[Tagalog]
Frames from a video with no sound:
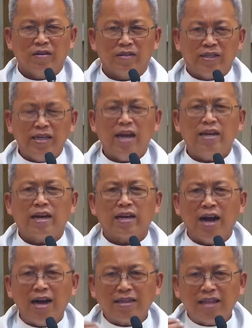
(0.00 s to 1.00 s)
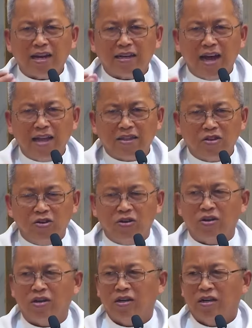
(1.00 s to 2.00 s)
Siya ay naghatag
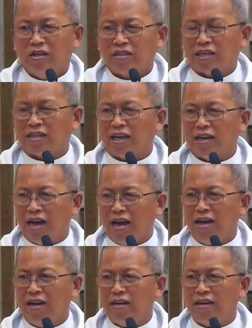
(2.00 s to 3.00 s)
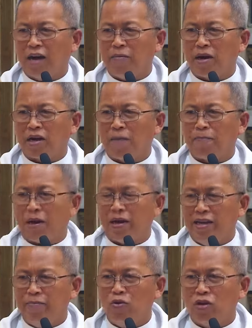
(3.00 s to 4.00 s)
nato sa tanan nga
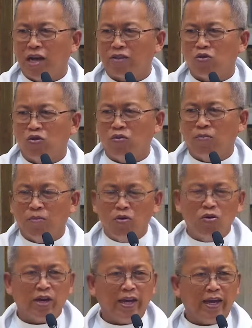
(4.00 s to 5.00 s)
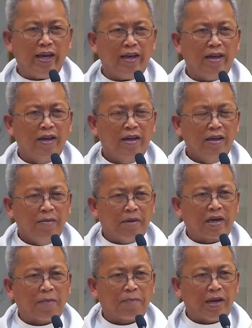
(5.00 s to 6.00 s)
makapahimo natong buhi,
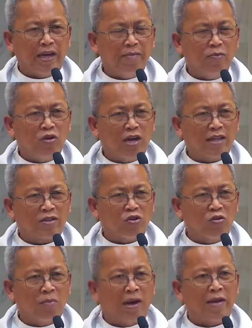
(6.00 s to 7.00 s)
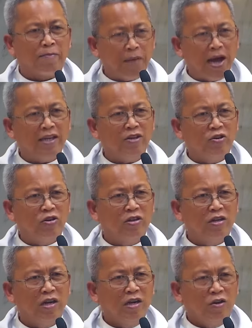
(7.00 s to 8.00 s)
makapahimo natong
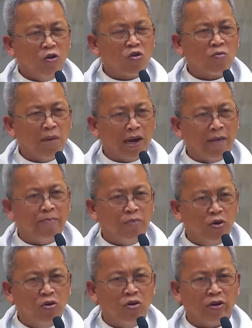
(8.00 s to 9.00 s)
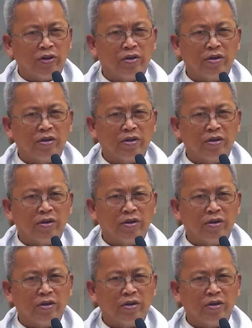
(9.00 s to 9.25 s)
malipayon og malambuon.